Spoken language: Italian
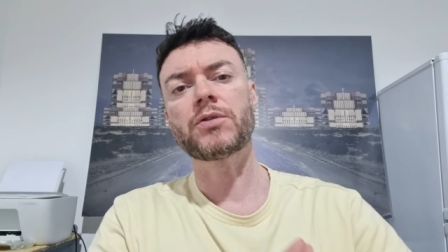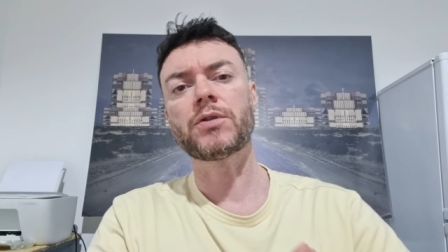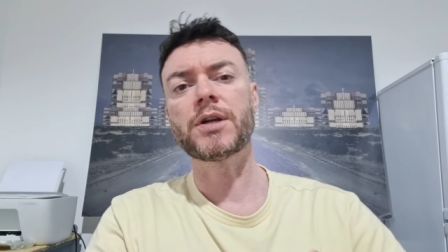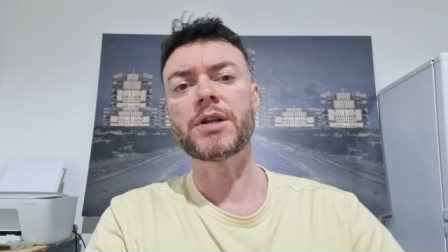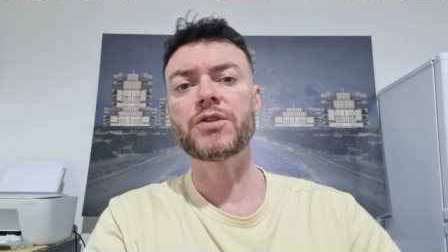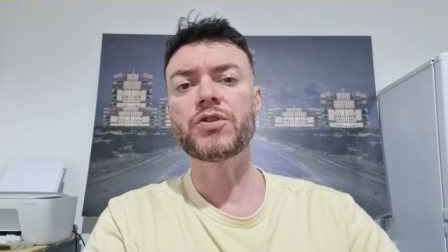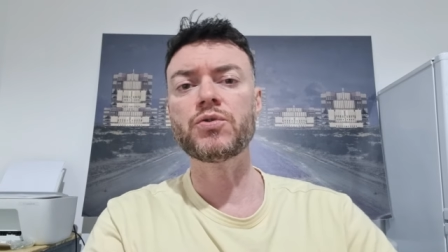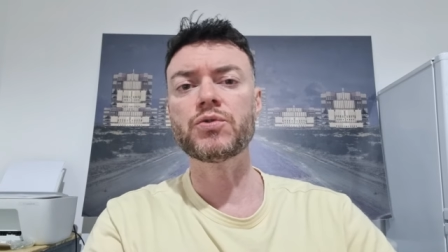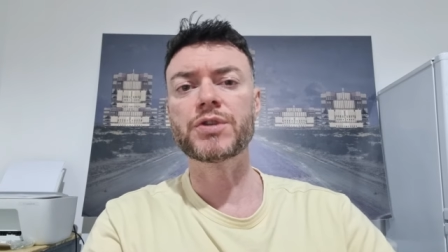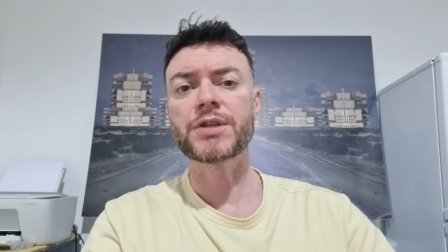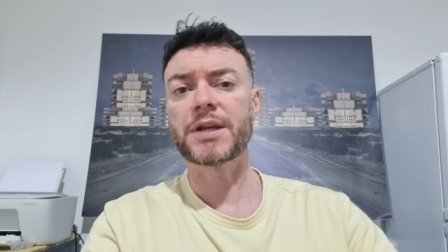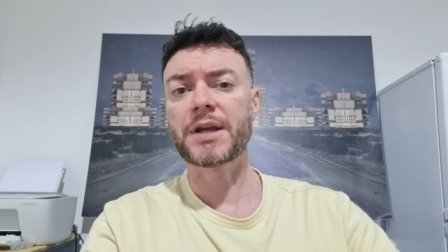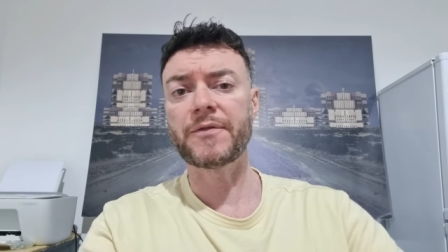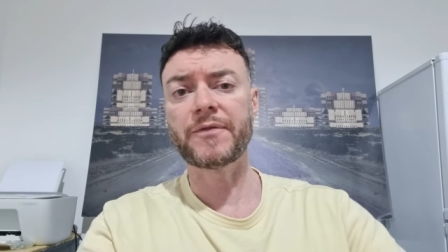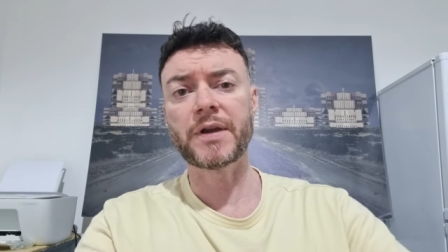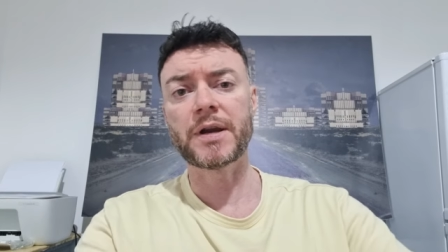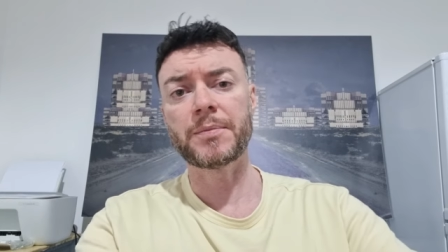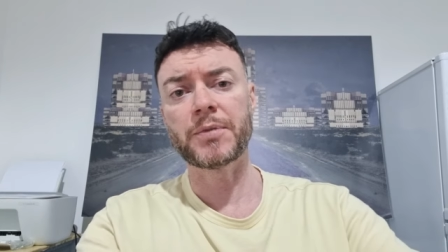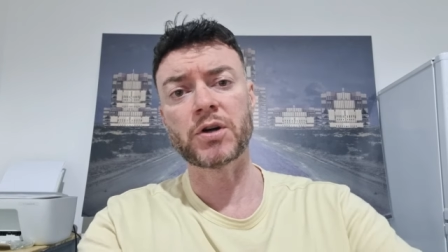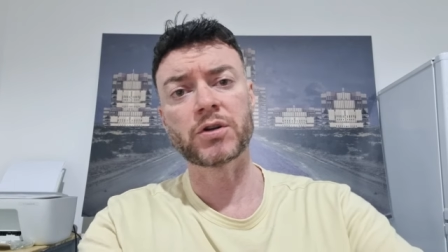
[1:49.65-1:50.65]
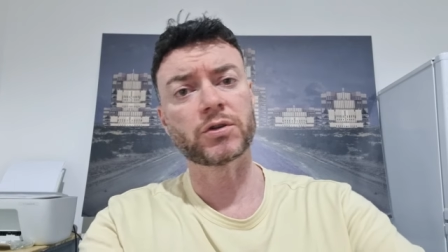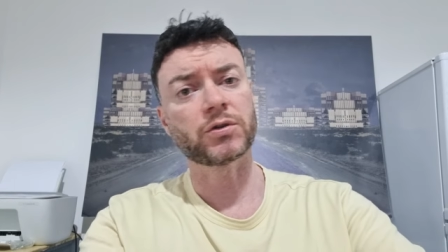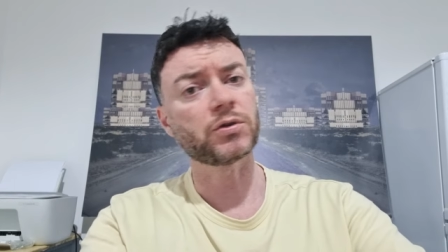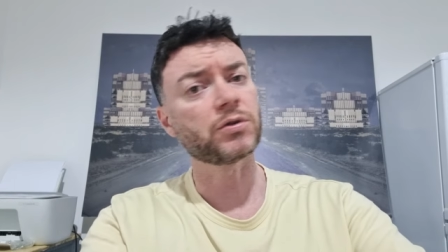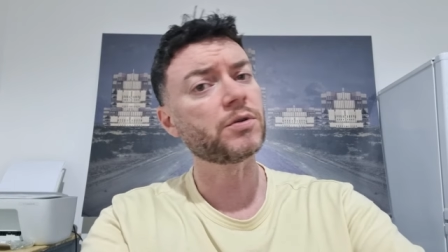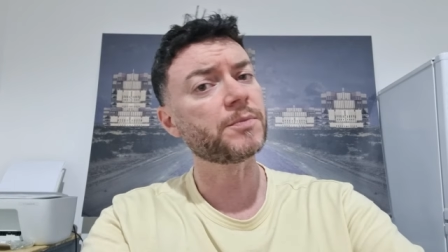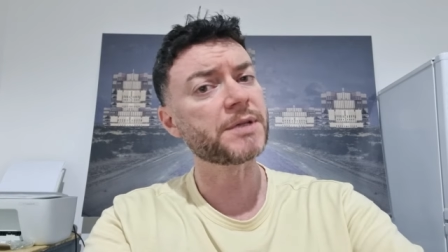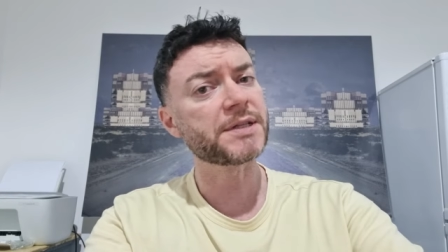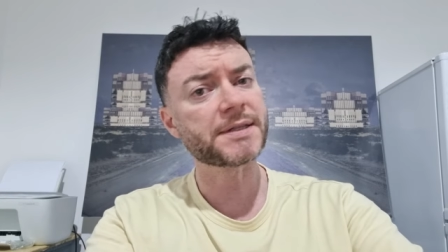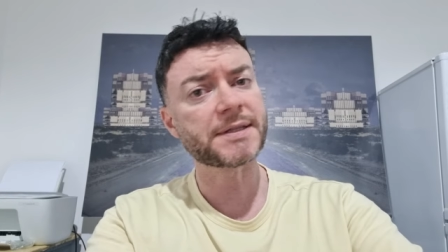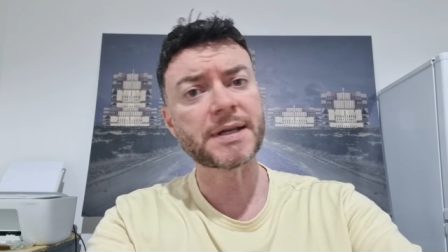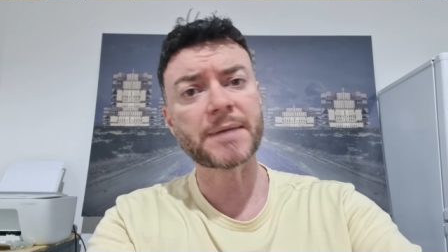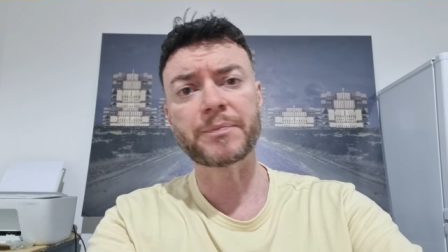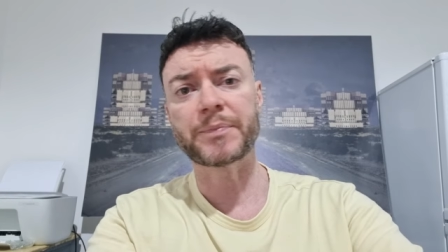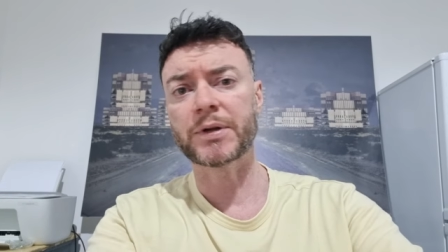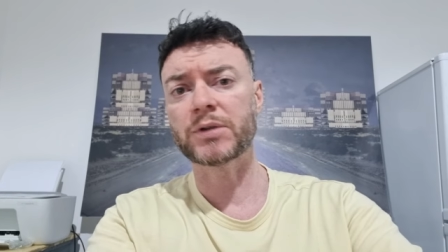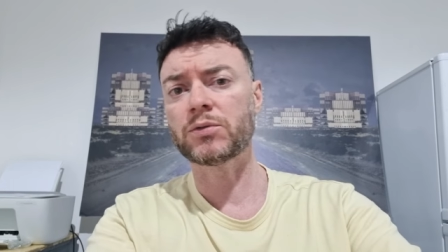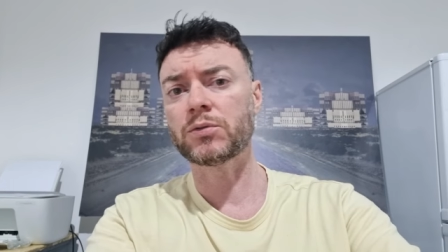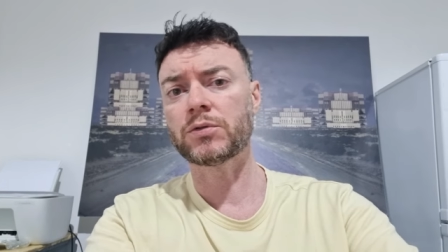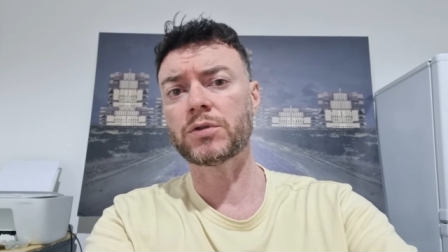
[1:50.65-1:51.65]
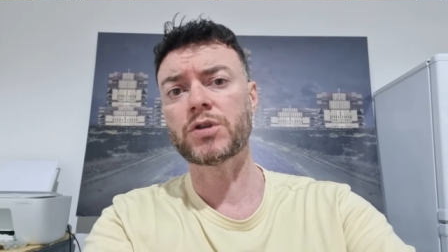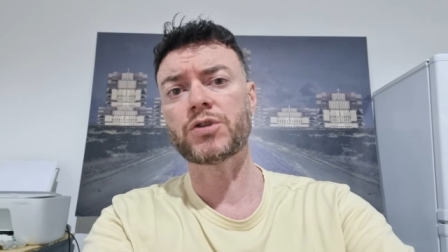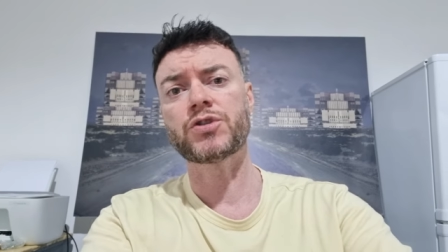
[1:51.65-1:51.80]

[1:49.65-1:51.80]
con le news che vi riporto come sempre tutti